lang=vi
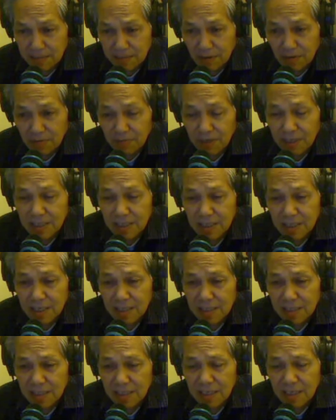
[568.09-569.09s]
phỏng vấn à,
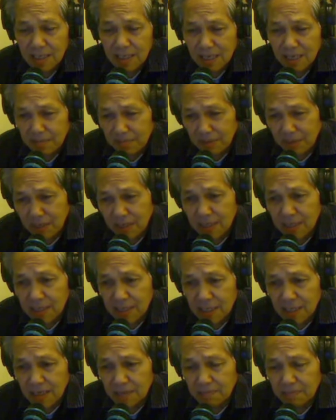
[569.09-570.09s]
tức là để mà
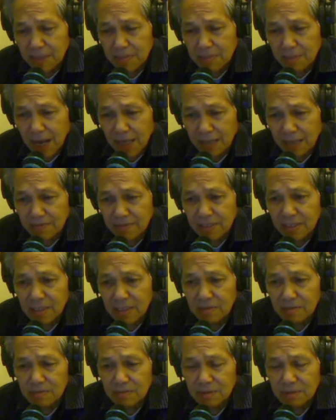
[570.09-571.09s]
lập biên bản với
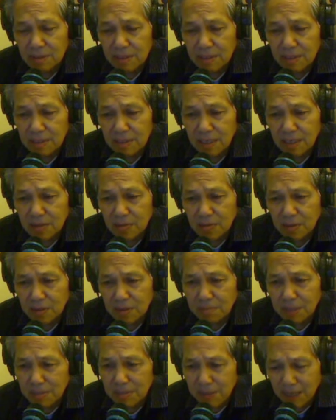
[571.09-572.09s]
ông thầy chuột
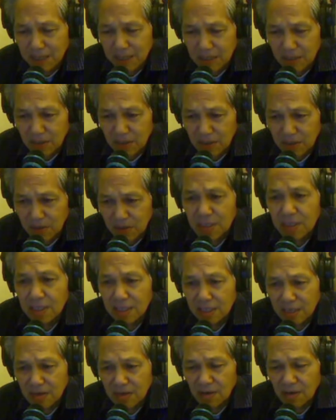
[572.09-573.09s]
biên bản thì có rồi
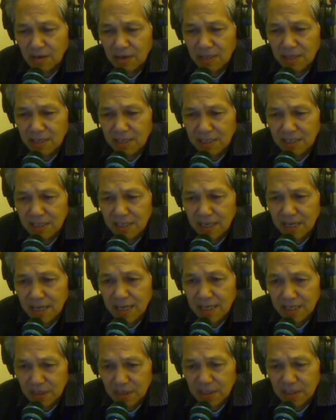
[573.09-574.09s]
có cái
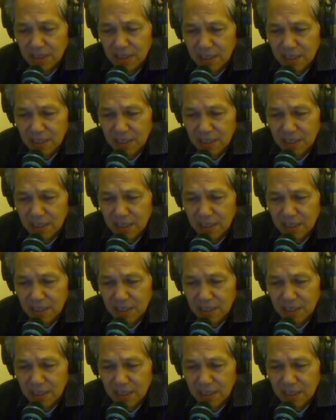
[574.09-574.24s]
kê rồi